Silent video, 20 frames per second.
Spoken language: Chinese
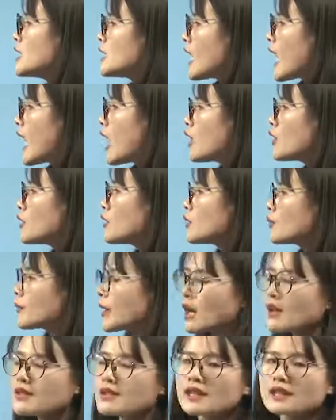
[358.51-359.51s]
然后又
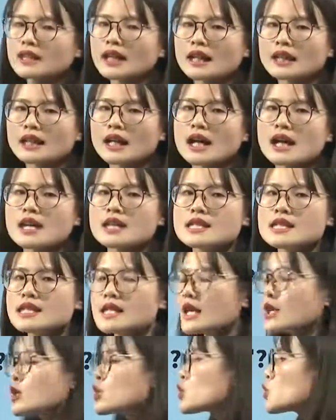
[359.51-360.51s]
描写它的
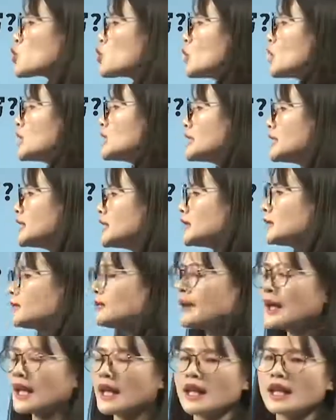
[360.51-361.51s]
建筑精
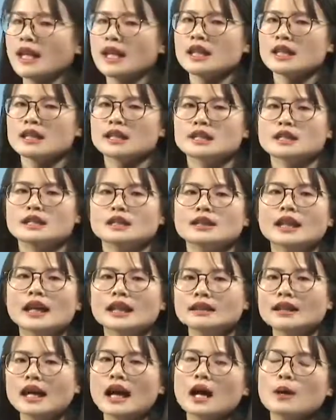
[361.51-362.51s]
美以及它
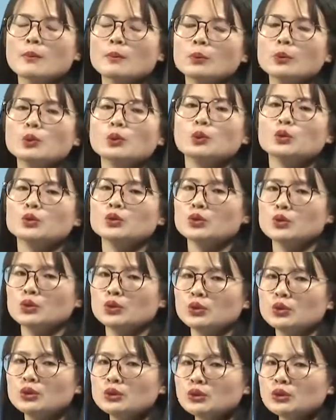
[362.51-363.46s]
的布局